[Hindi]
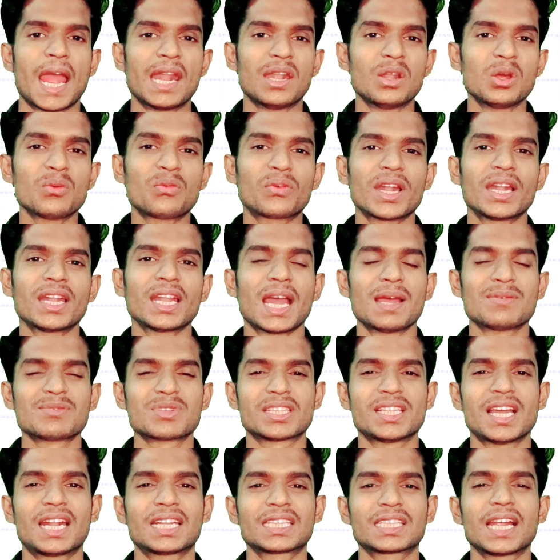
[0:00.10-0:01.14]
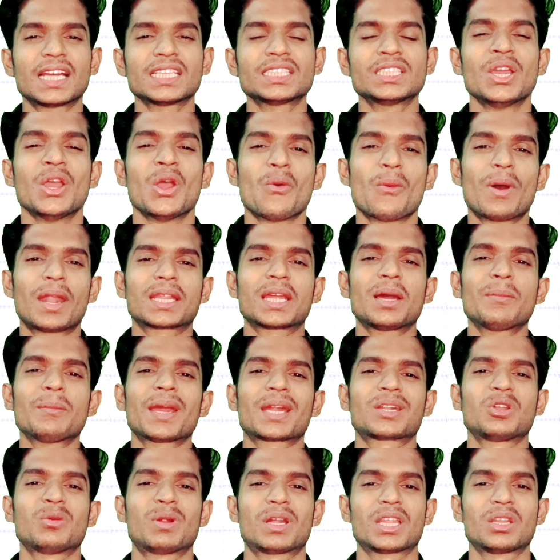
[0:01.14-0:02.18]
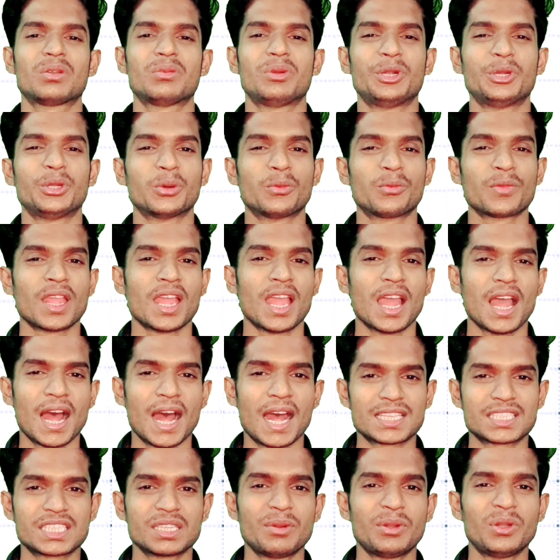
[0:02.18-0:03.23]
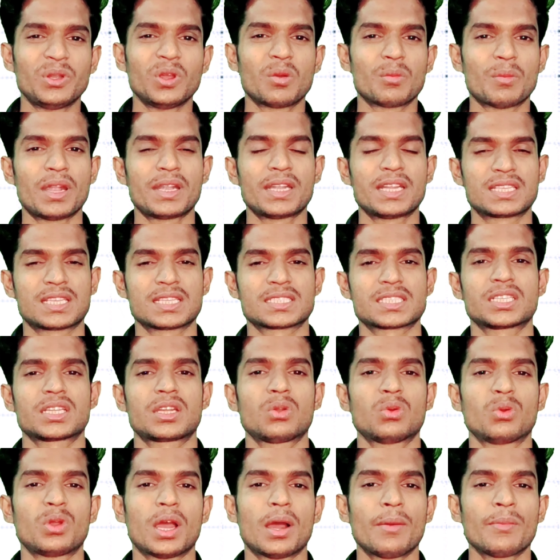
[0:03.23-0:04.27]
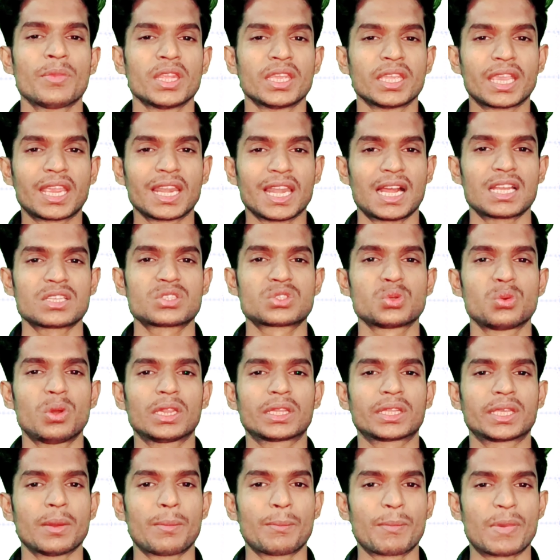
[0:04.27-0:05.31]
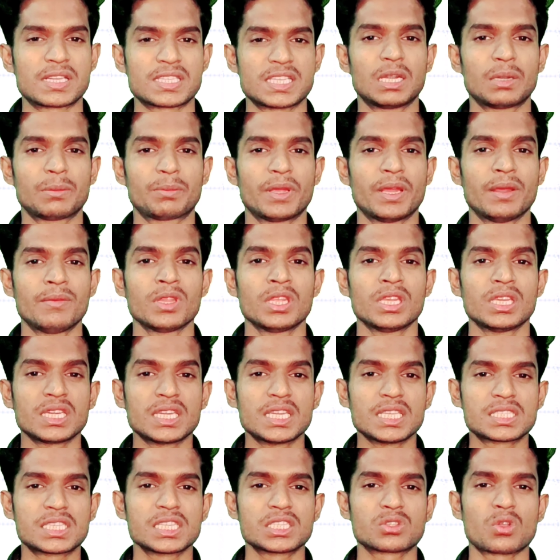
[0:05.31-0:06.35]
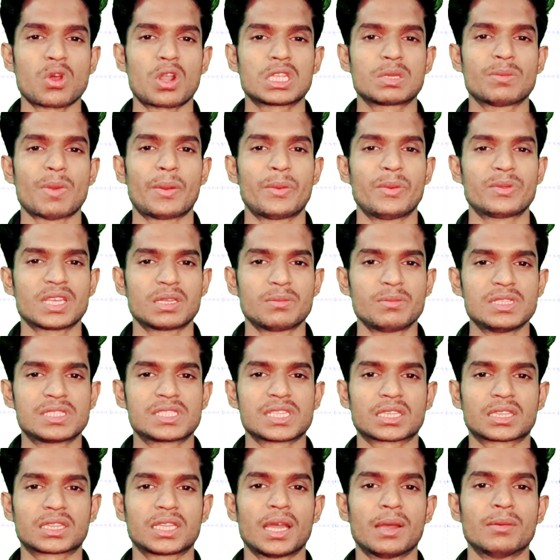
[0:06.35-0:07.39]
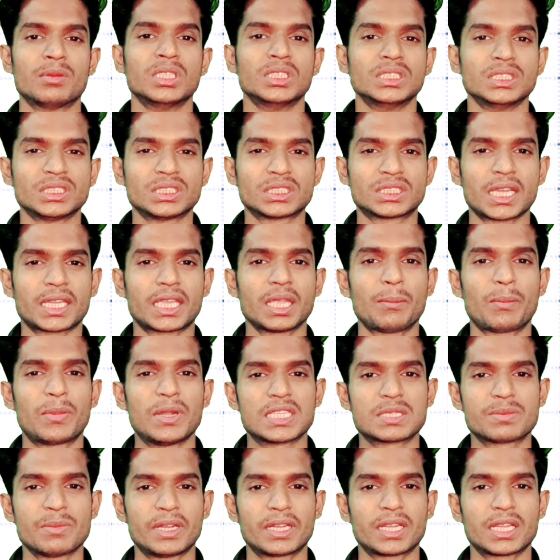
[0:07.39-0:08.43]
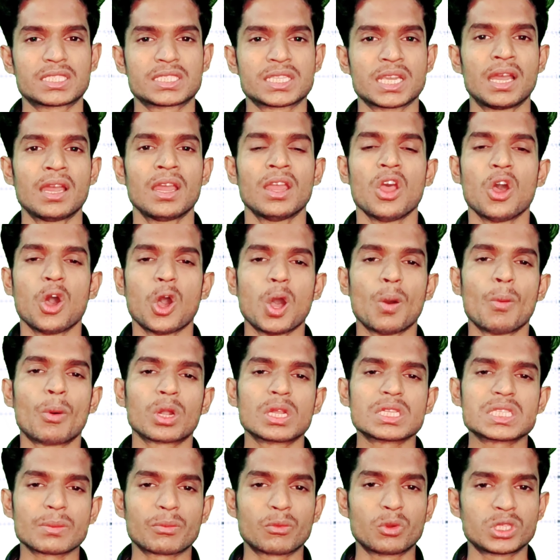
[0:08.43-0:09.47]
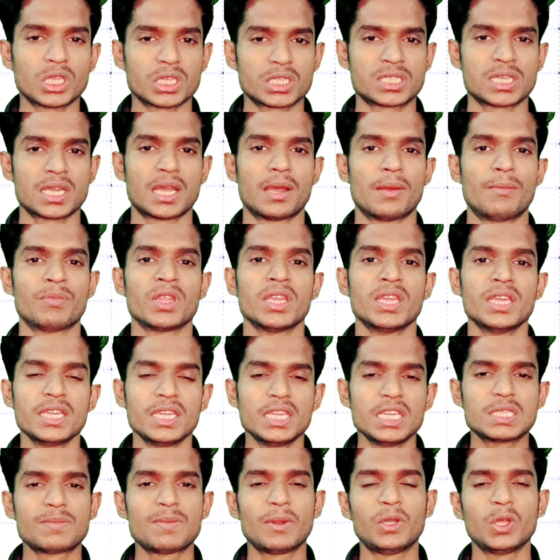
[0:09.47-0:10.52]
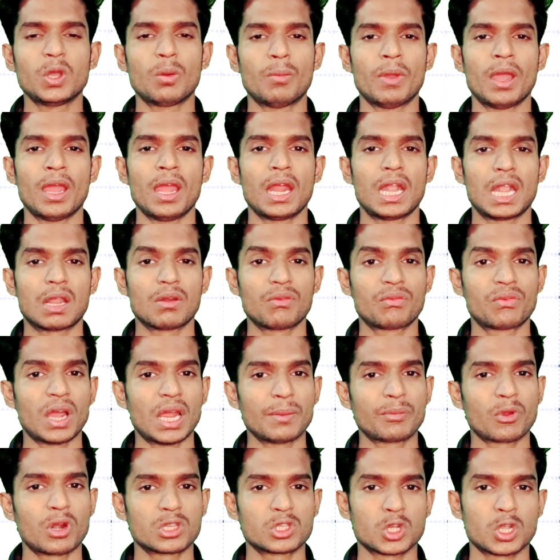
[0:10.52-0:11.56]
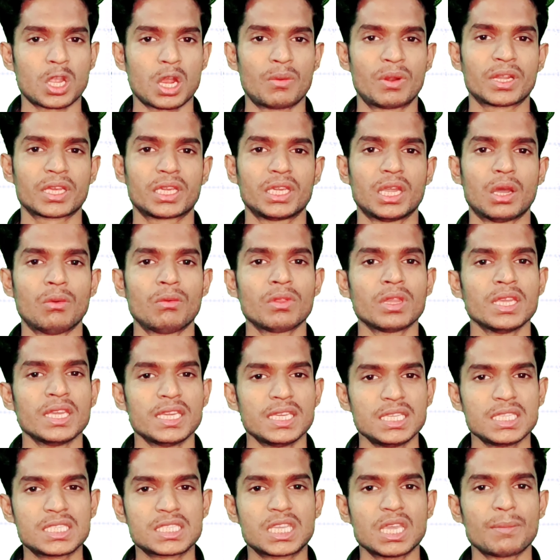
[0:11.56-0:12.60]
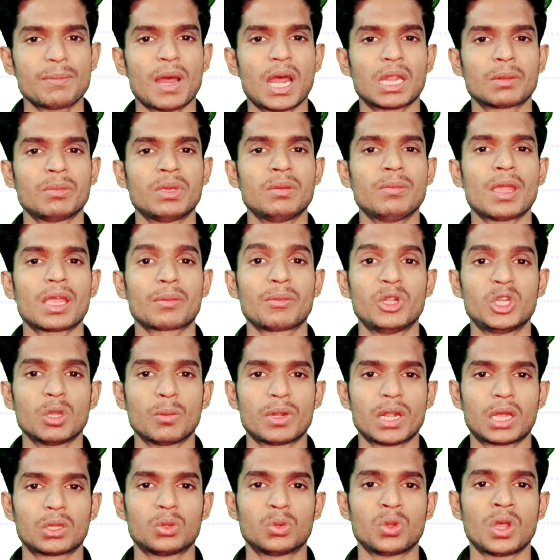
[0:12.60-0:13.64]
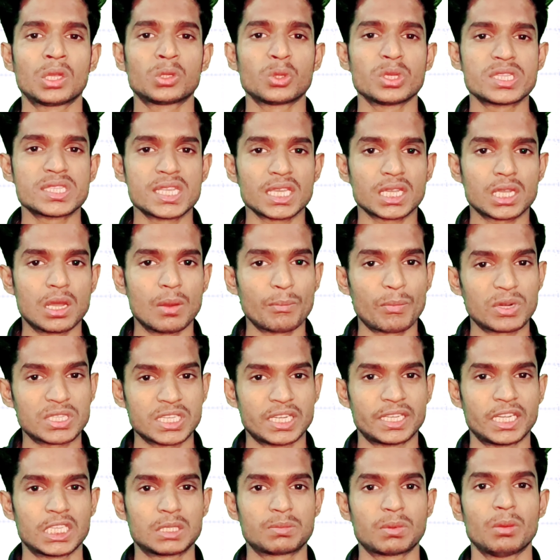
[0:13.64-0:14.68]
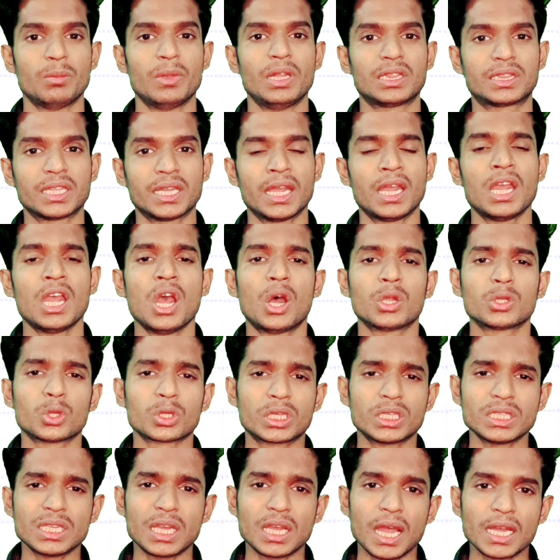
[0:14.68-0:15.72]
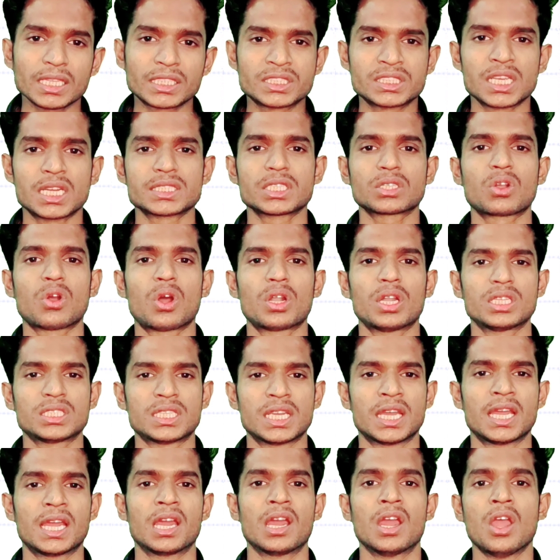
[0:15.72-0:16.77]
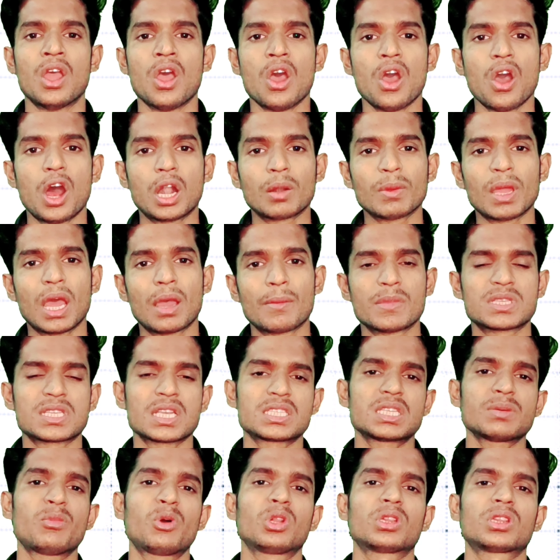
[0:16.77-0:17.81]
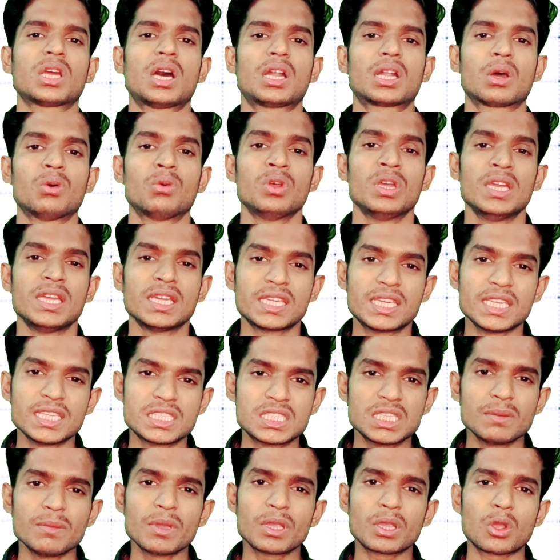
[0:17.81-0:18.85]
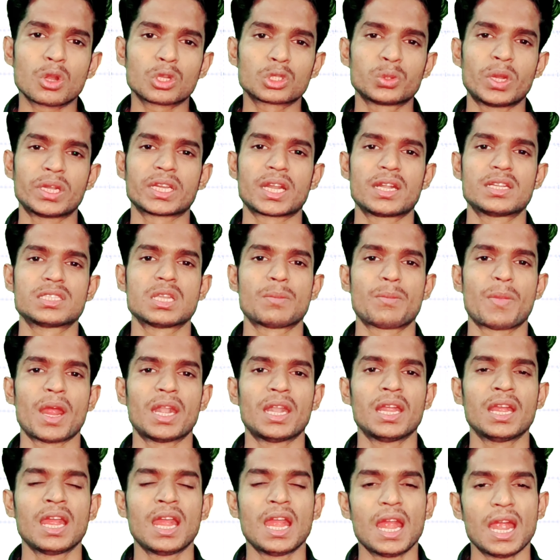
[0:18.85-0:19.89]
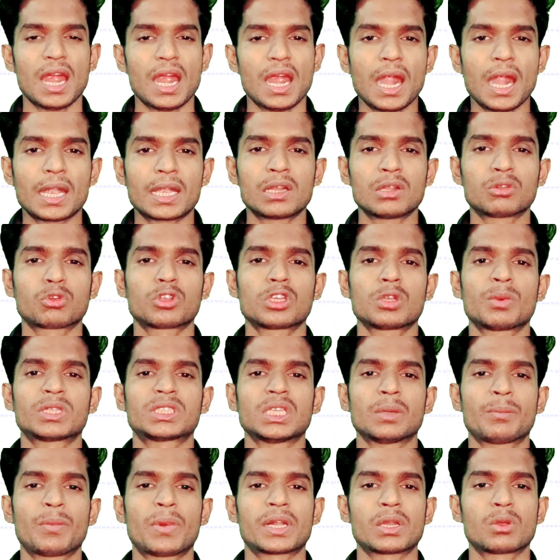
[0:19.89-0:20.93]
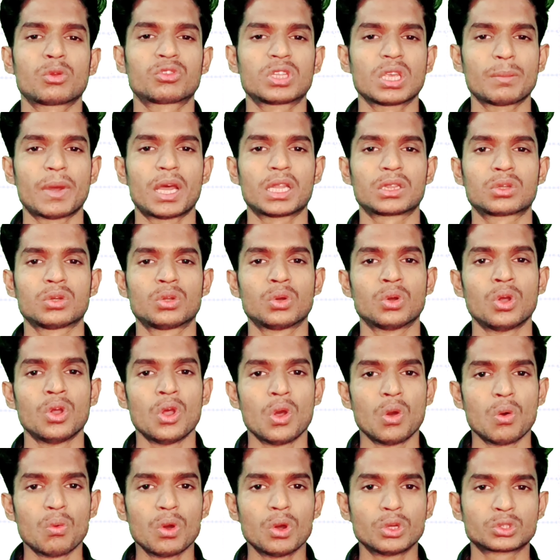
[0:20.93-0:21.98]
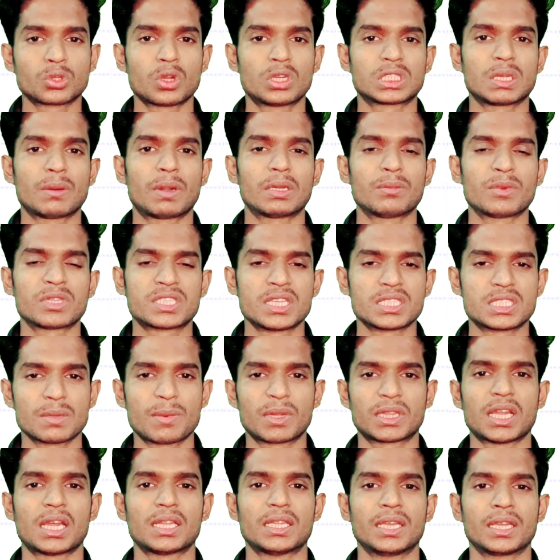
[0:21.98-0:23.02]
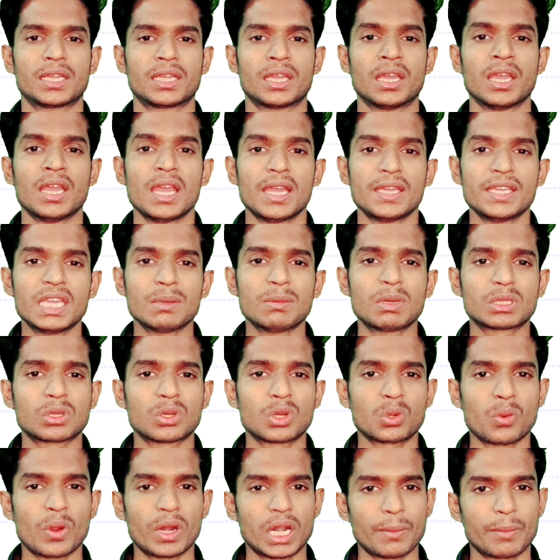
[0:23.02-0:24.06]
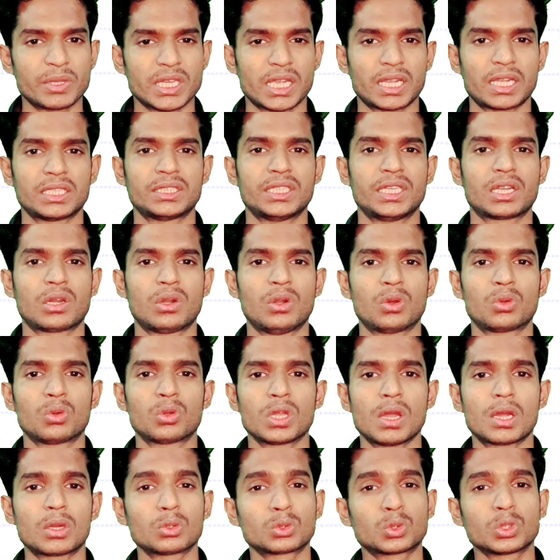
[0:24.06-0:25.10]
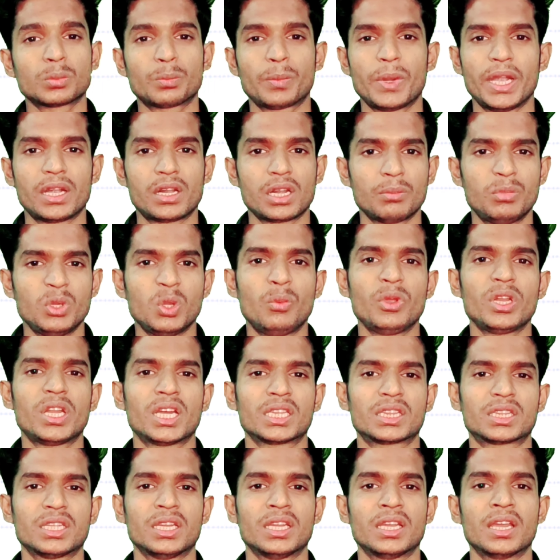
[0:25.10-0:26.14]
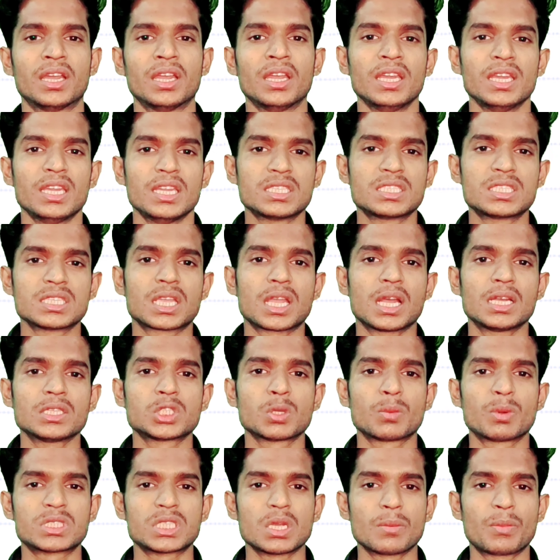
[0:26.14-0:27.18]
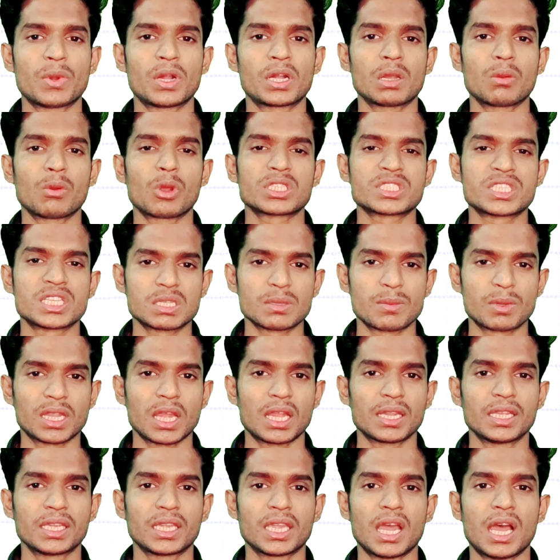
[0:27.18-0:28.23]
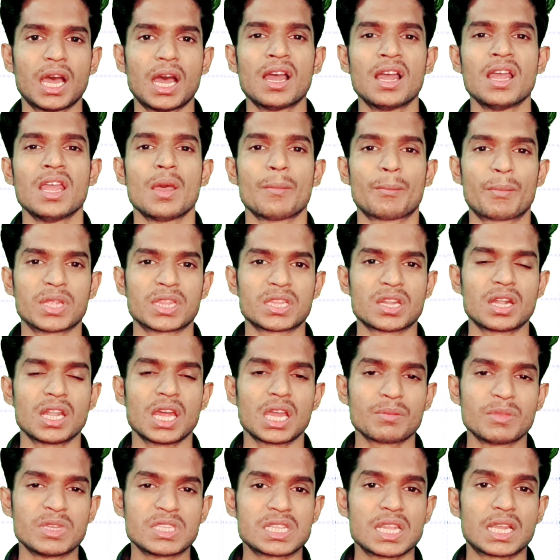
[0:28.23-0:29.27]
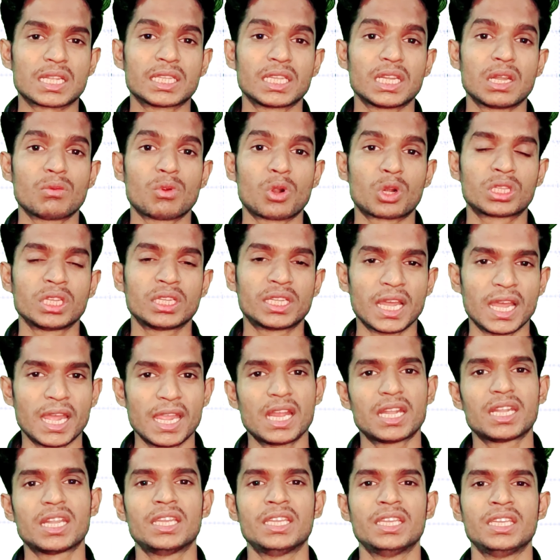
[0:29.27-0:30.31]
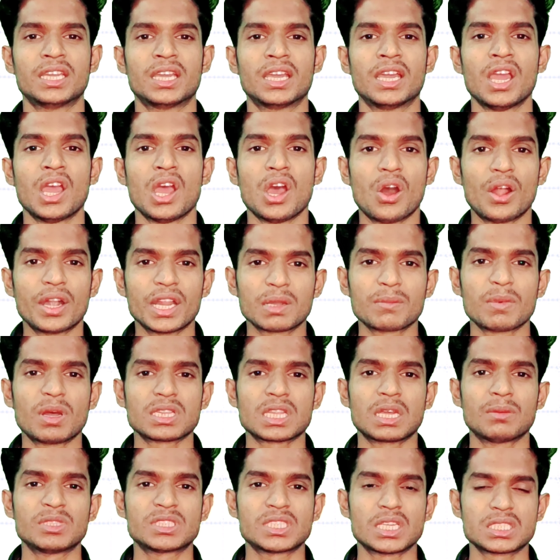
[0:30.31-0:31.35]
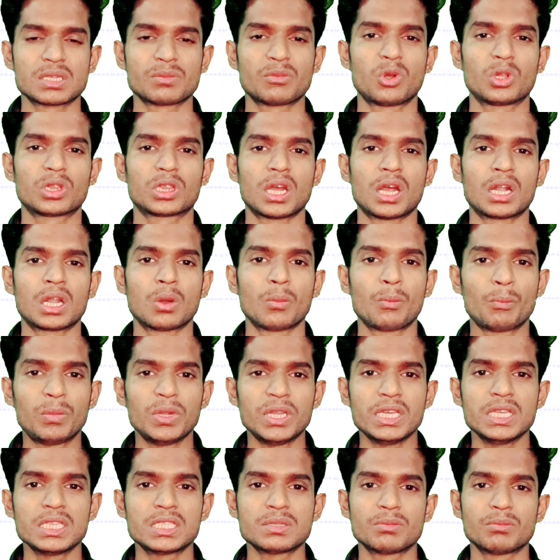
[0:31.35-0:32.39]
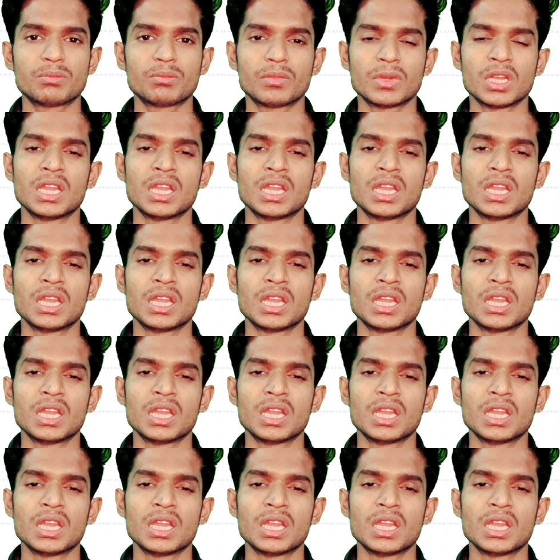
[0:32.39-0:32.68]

हेलो फ्रेंड आई एम सिद्धार्थ राज वेलकम बैक टू अदर वीडियो आज की वीडियो में डिस्कशन करूंगा क्लास ट्वेल्व के परसेंट पे किस किस कॉलेज में एडमिशन मिल सकता है जिसका की प्लेसमेंट अच्छा है ओवरऑल सब कुछ अच्छा है इस वीडियो में लगभग फाइव परसेंट कवर किया हूँ इसके बाद भी मैं एक वीडियो बना दूंगा जो इससे कम परसेंटेज पे मिलते हैं जो की अच्छा सा कॉलेज है और मैं हमेशा से बोलता आ रहा हूँ किसी भी कॉलेज ज्वाइन करने से पहले एटलीस्ट जो बच्चे पढ़ रहे उससे बात करो वो उस कॉलेज के बारे में अच्छे से बता देंगे ये मत करो कोयला पे जाके देख लो क्योंकि आप कुछ कुछ पेड रिव्यू भी रहते हैं इसी कारण से बच्चे पढ़ रहे हो अच्छे से बता देंगे हाँ पंद्रह लाख बीस लाख देना वर्थ इट है या नहीं है और एक बात हमेशा से बोलता आ रहा हूँ प्लीज